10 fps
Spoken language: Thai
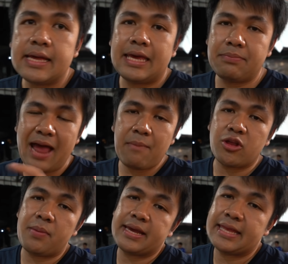คลิปหน้าผม
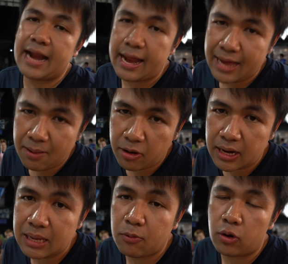จะไปกินอะไรนะครับก็อย่า
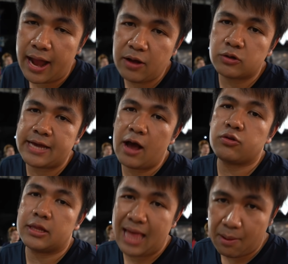ลืมกดไลค์กดแชร์กด
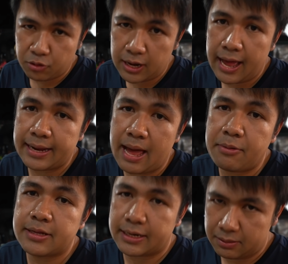ติดตามไว้ด้วยแล้วกันนะครับแล้
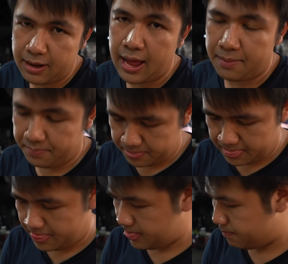วเจอกันคลิปหน้าครับ
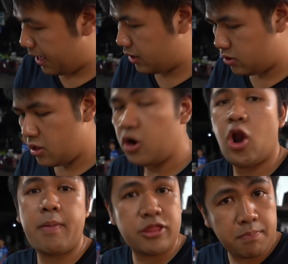มาร้อ
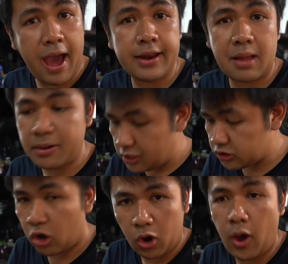ยแปดสิบบาทเองไม่ถึง
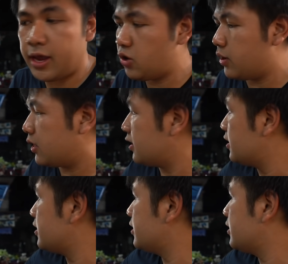สองร้อยคิดดูดิ
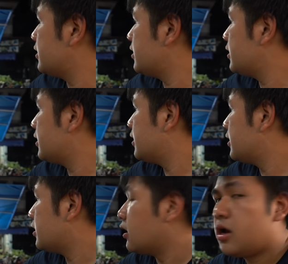
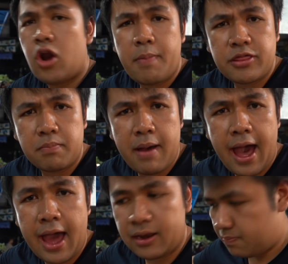ร้อยแปดสิบบา
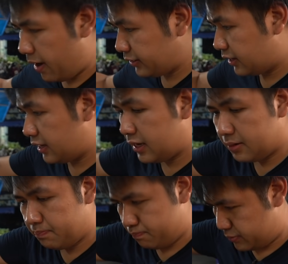ทปกตินี่กิน
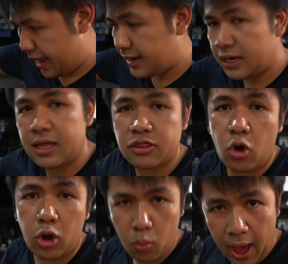แค่นี้นี่สอง
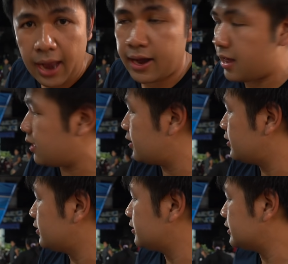ร้อยกว่าแล้วนะ
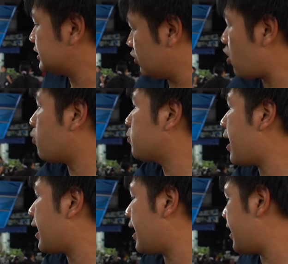ขอบคุณมา
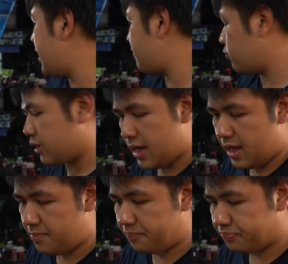กครับขอบคุณครั
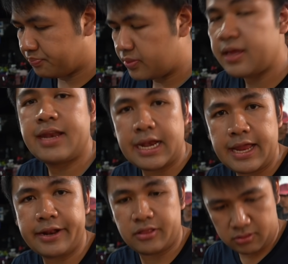บ
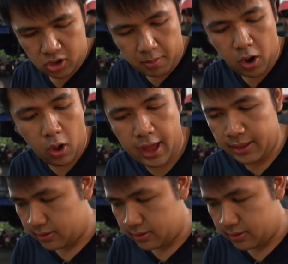เด็ดๆต้องมาลองฮะ